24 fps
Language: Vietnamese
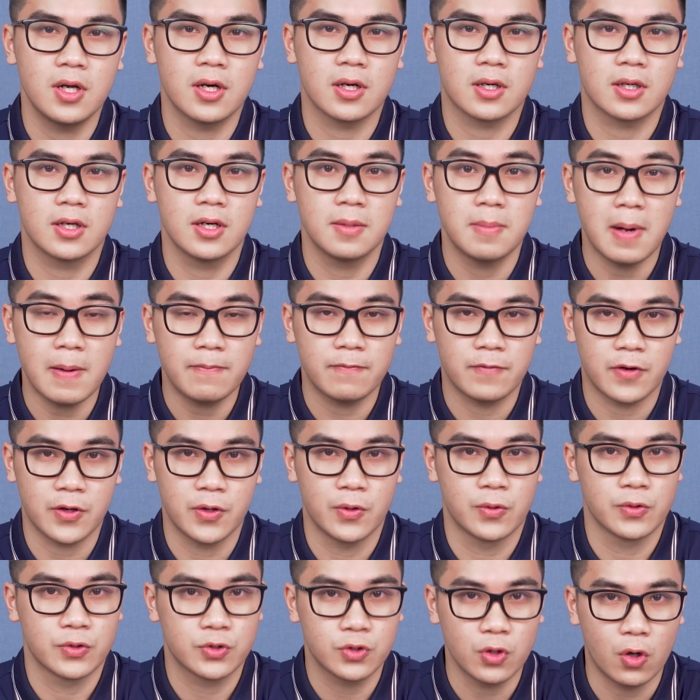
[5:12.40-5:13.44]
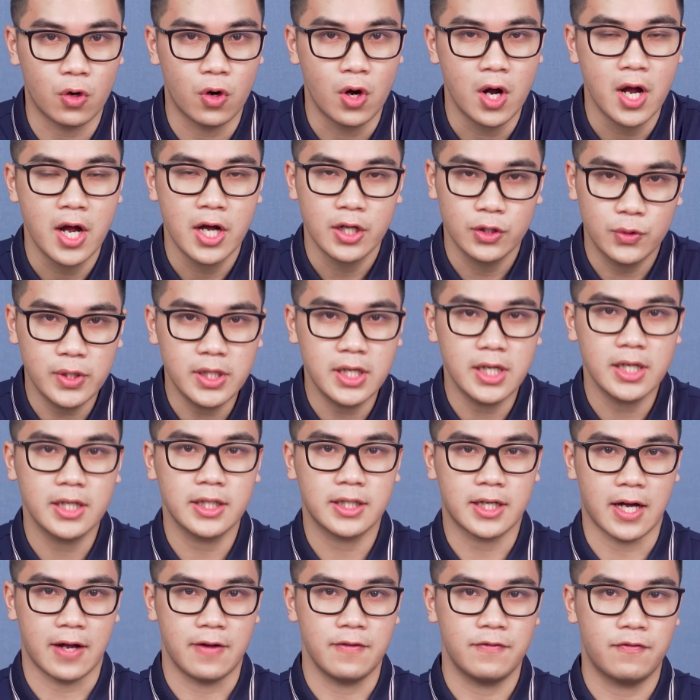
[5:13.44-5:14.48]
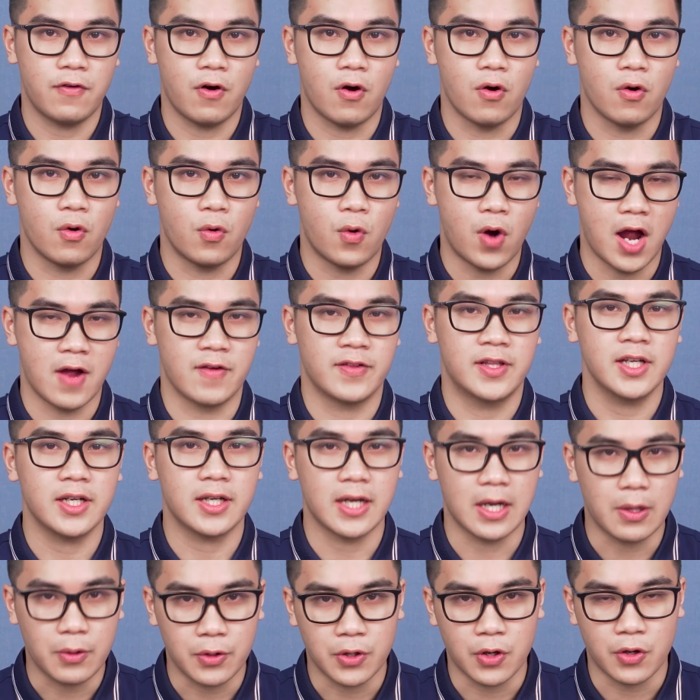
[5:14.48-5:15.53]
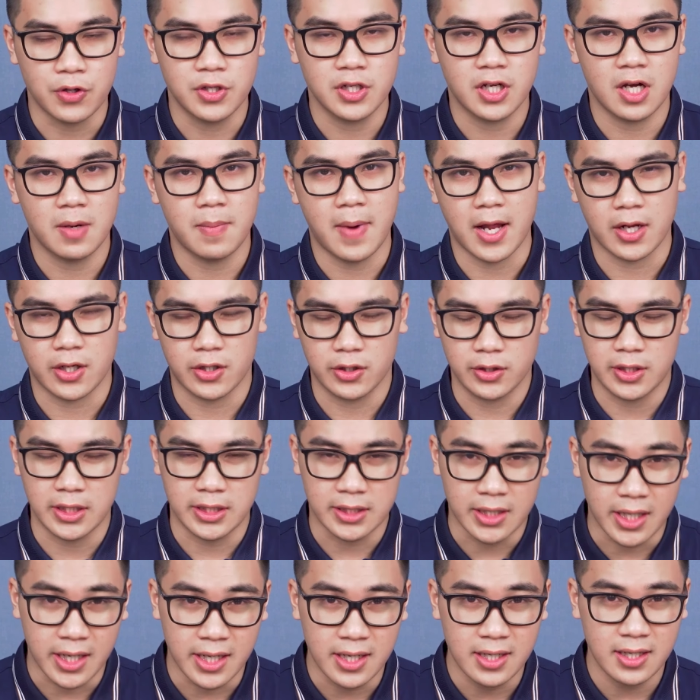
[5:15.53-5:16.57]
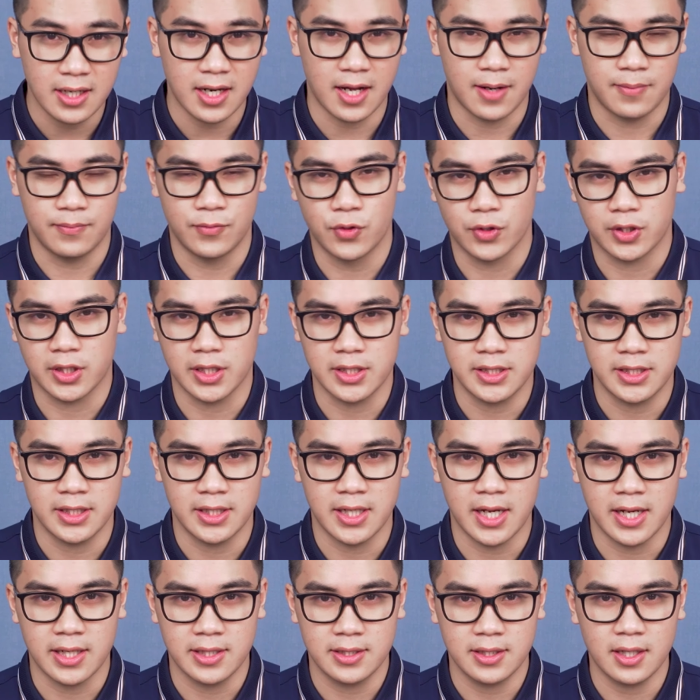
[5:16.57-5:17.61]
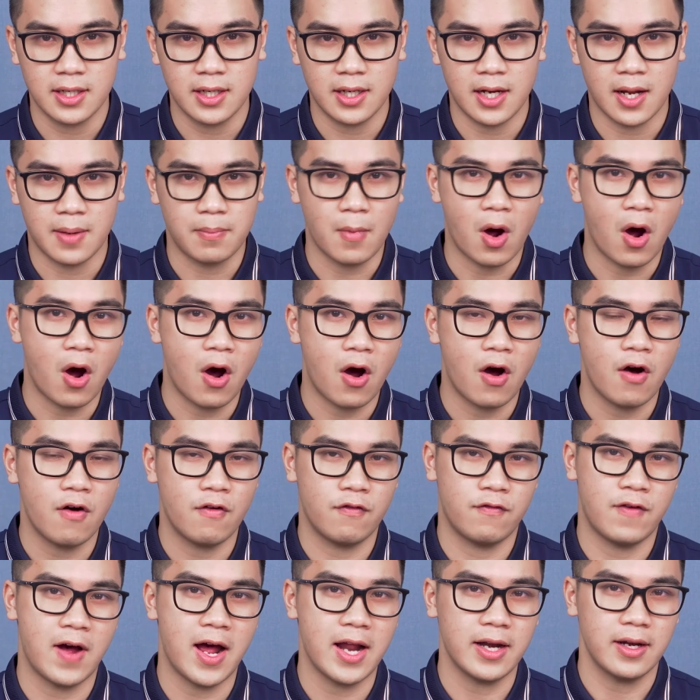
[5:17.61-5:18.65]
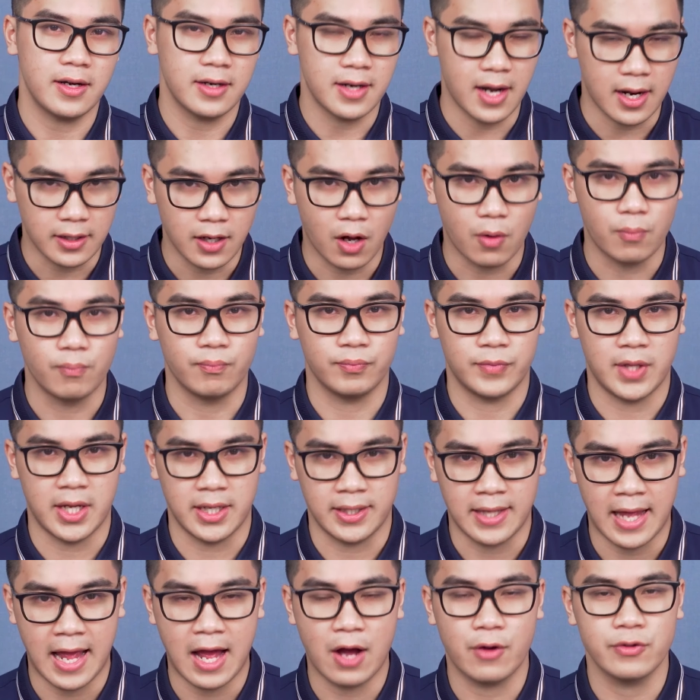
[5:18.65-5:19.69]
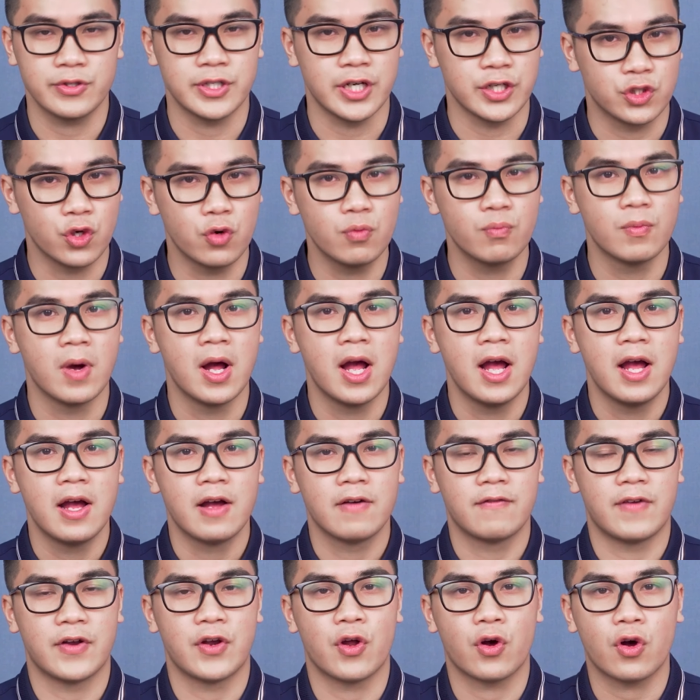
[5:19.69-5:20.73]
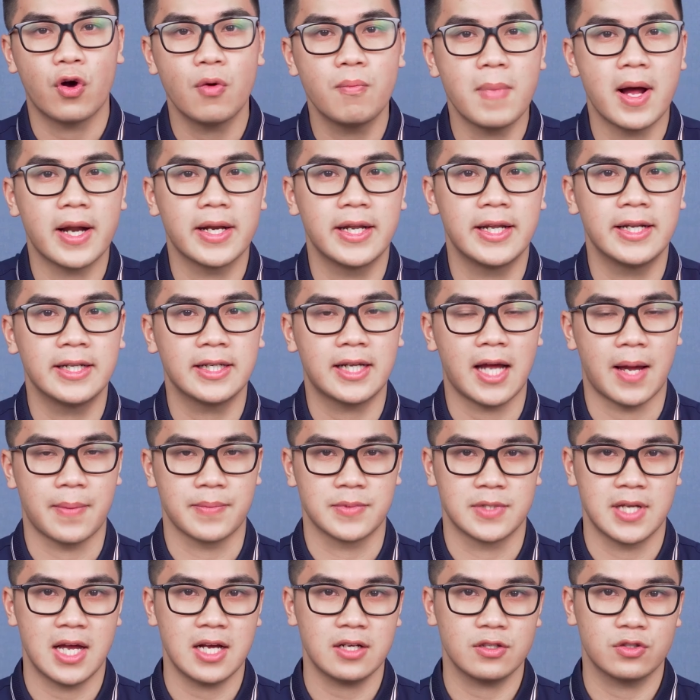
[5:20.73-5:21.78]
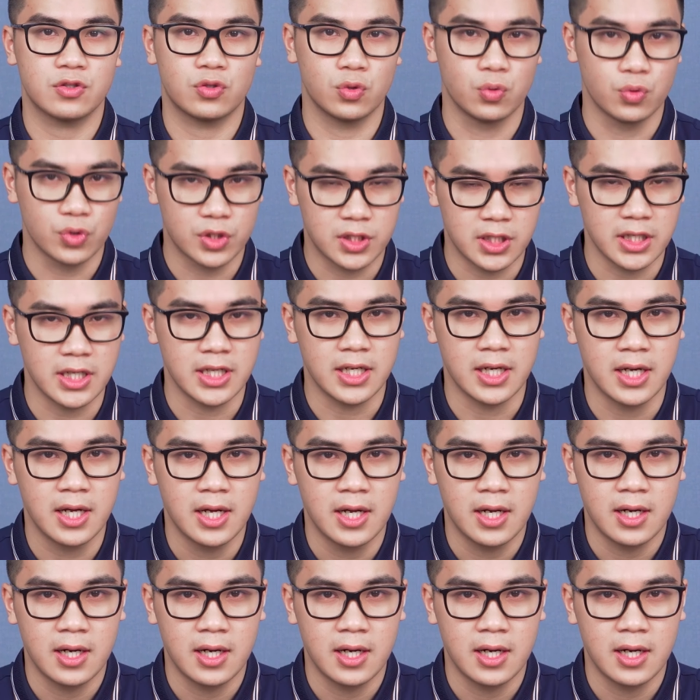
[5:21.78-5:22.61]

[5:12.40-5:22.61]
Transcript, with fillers: là cơ bắp và đồ sộ. Tuy nhiên cái vỏ ngoài và thiết kế của nó như các bạn có thể thấy là một cái gì đấy rất là bo vát, năng động, thể thao, trẻ trung và nó không mang đến cảm giác sushi.